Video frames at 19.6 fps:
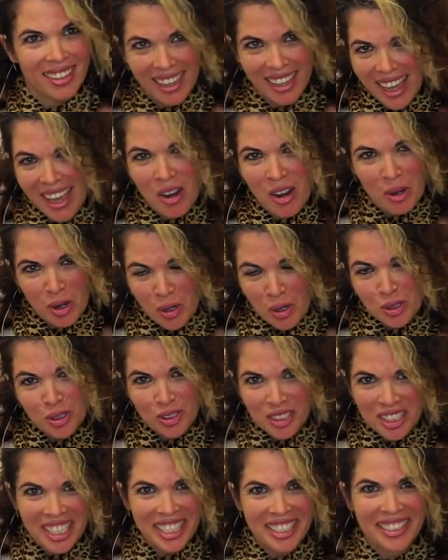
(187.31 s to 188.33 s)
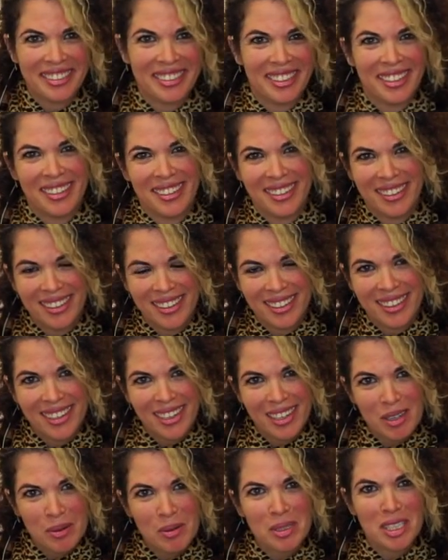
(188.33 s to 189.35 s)
ero rotondetta,
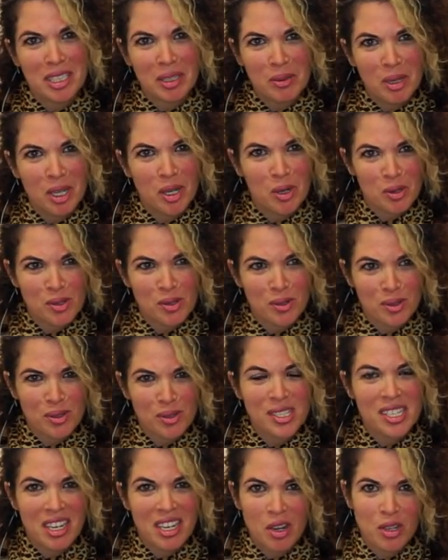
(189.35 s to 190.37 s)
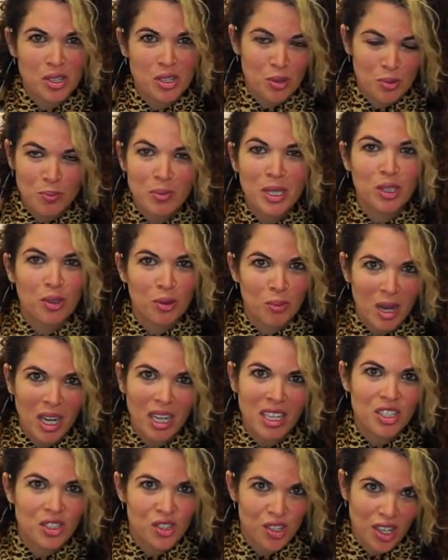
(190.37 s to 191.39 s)
quindi quello sì, l'ho subito
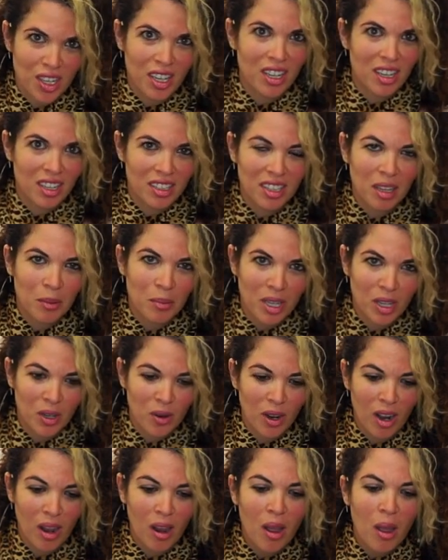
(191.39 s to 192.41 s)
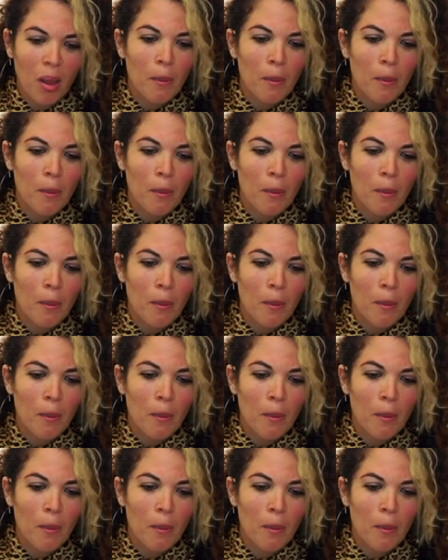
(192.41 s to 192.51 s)
male già da piccola.